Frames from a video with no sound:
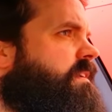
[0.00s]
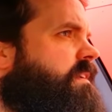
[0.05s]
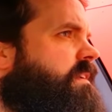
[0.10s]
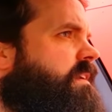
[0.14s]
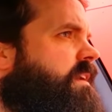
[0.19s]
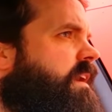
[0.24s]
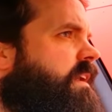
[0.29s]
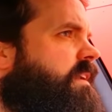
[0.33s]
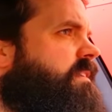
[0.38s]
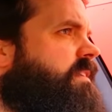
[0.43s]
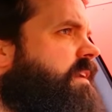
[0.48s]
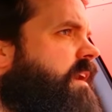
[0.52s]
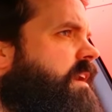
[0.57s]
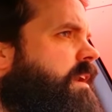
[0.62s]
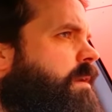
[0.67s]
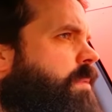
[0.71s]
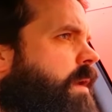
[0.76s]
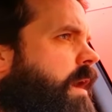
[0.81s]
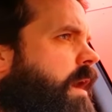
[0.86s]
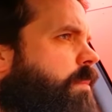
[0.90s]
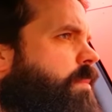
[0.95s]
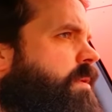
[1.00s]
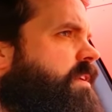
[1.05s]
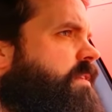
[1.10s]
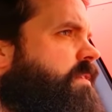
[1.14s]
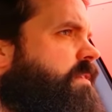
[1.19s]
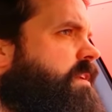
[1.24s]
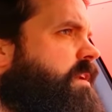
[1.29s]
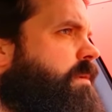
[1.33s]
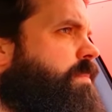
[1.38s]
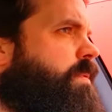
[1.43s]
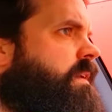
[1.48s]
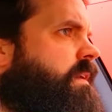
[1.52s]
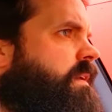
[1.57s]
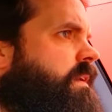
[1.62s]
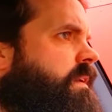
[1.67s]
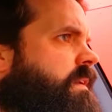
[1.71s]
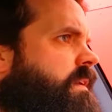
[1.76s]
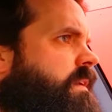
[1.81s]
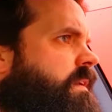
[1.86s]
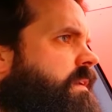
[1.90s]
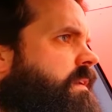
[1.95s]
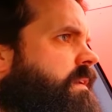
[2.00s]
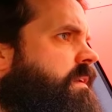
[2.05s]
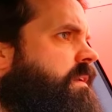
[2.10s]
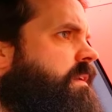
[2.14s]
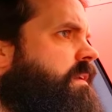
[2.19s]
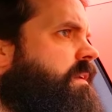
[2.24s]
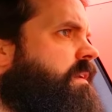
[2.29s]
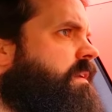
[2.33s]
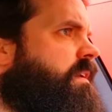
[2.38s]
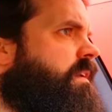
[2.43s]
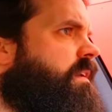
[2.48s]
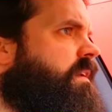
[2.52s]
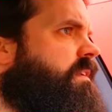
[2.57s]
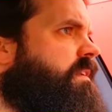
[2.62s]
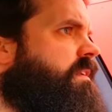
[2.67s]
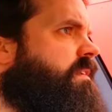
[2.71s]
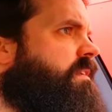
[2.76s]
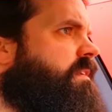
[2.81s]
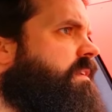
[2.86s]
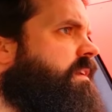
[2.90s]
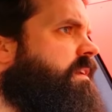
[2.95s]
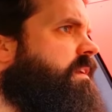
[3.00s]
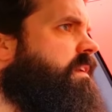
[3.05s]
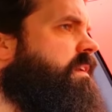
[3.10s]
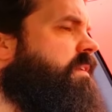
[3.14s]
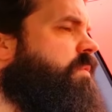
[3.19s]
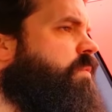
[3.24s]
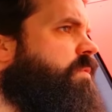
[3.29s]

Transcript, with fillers: Kentucky Barbecue Dip. Barbecue Dip, ja.